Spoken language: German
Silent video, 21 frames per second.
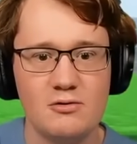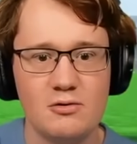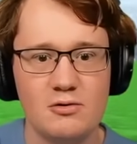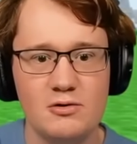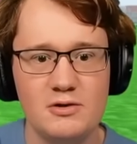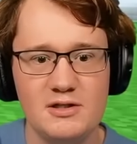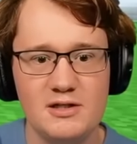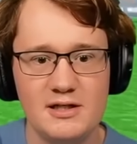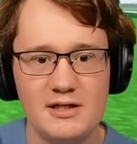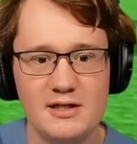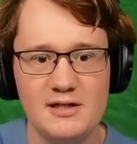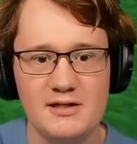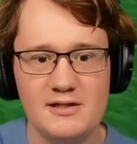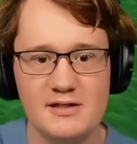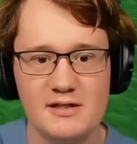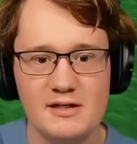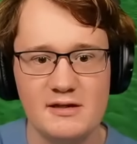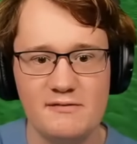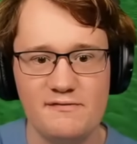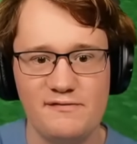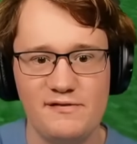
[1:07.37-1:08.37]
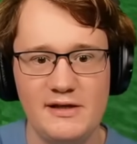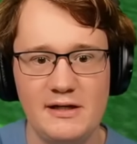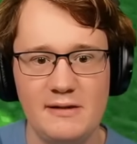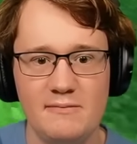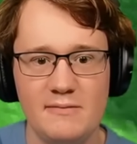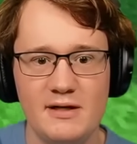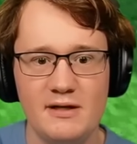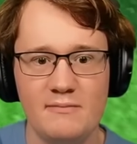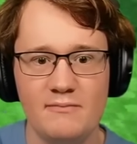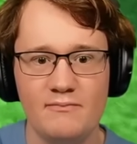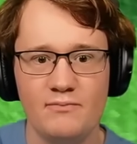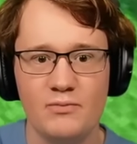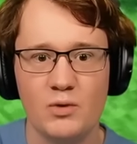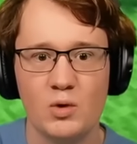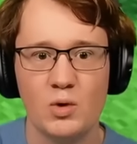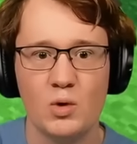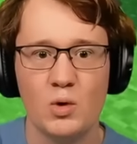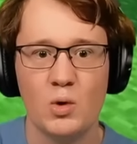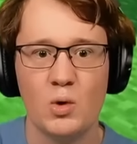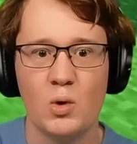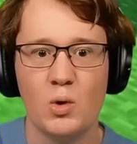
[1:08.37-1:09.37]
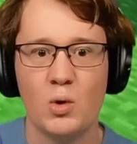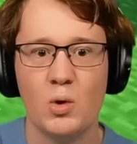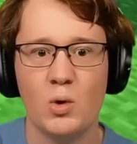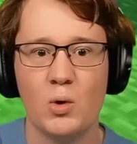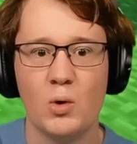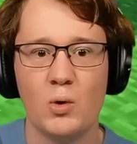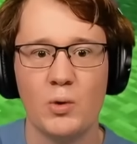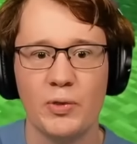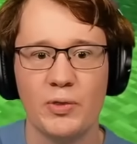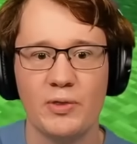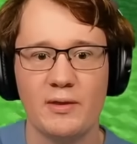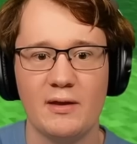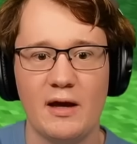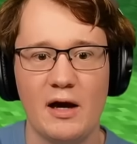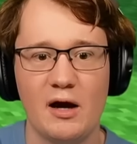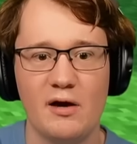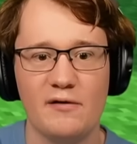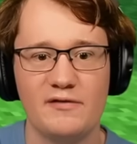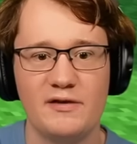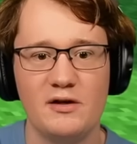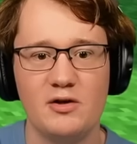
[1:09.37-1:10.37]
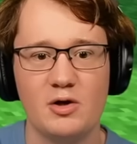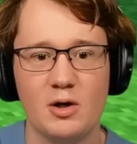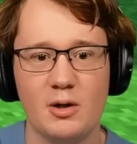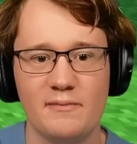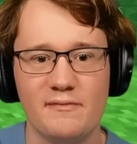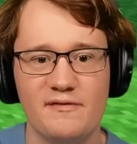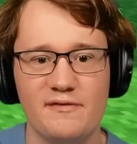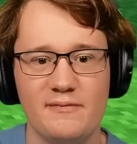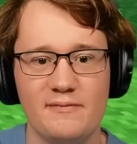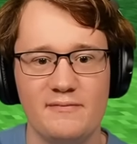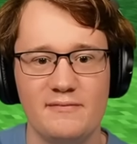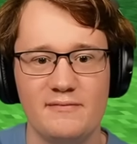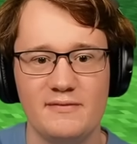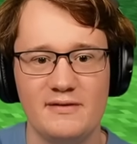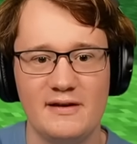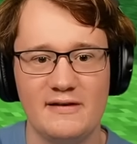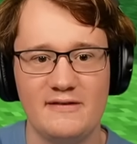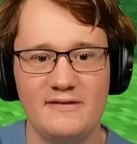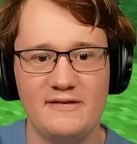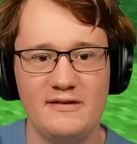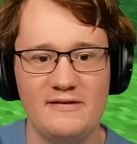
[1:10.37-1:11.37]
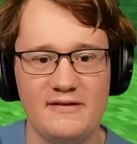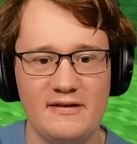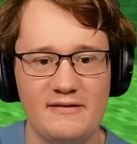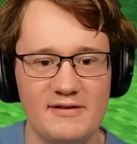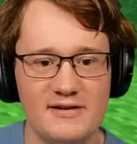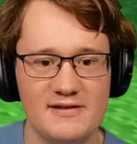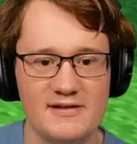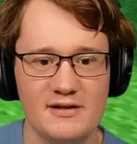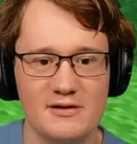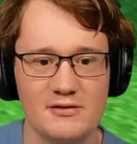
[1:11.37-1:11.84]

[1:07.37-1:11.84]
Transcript: Und die Kiste fliegt mir auf den Kopf. Das sieht sehr witzig